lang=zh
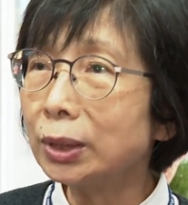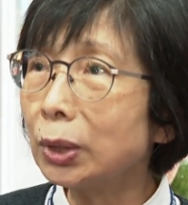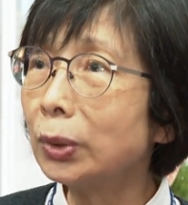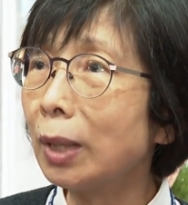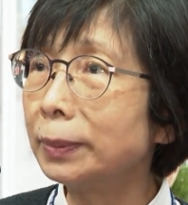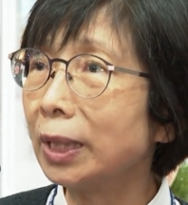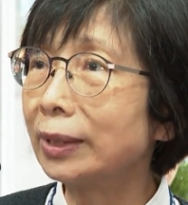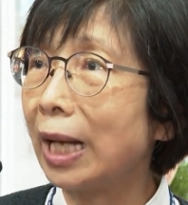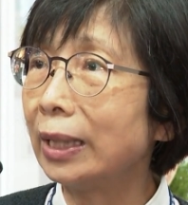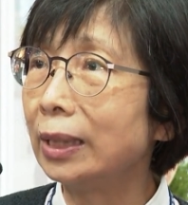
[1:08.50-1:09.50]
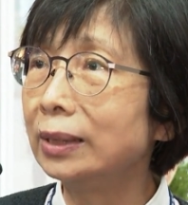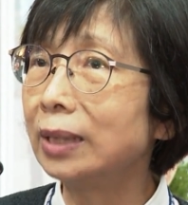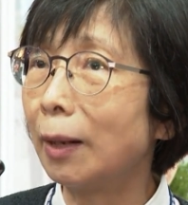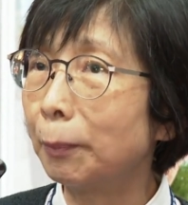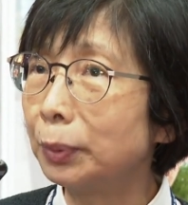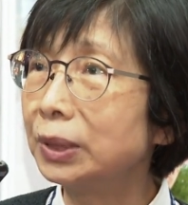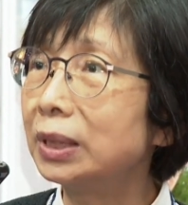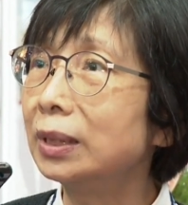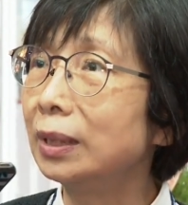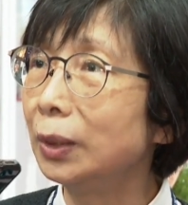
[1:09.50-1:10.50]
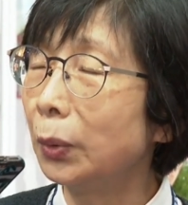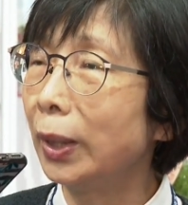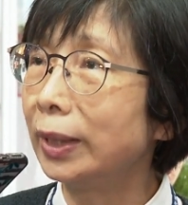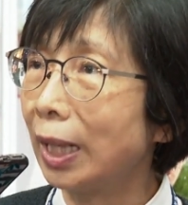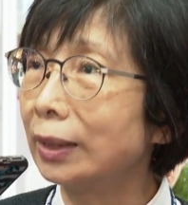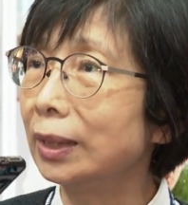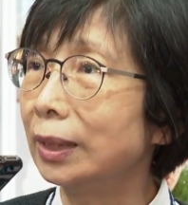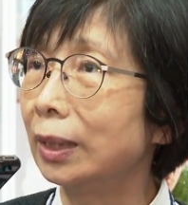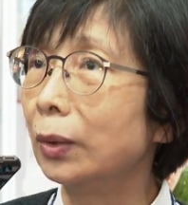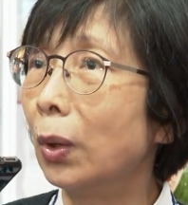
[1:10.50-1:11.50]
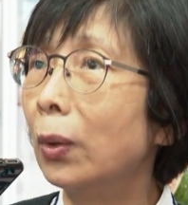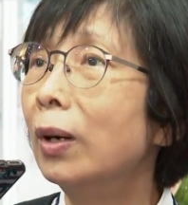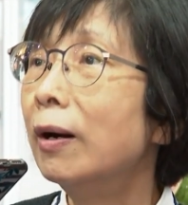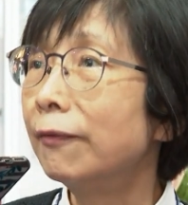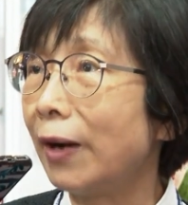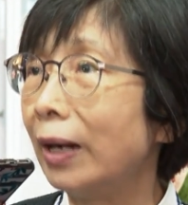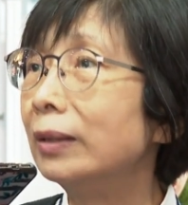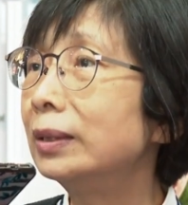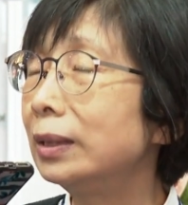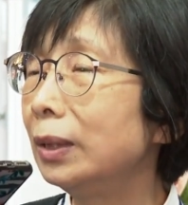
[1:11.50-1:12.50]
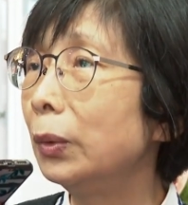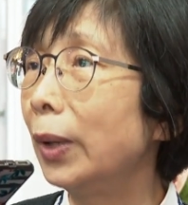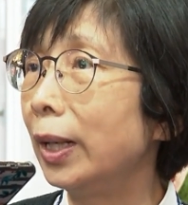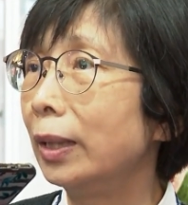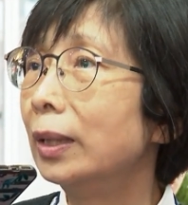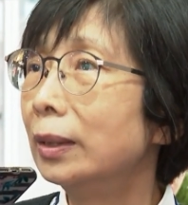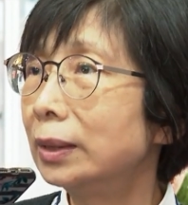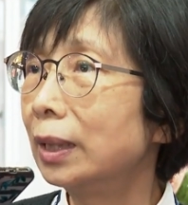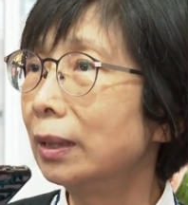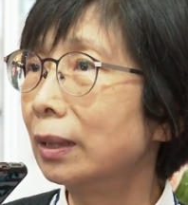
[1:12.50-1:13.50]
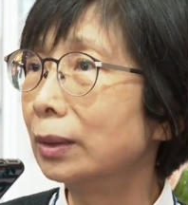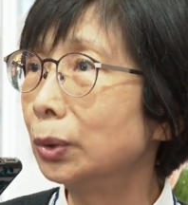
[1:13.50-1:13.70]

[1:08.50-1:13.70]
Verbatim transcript: 受到比较大的影响，不是因为当地停工，反而是因为这个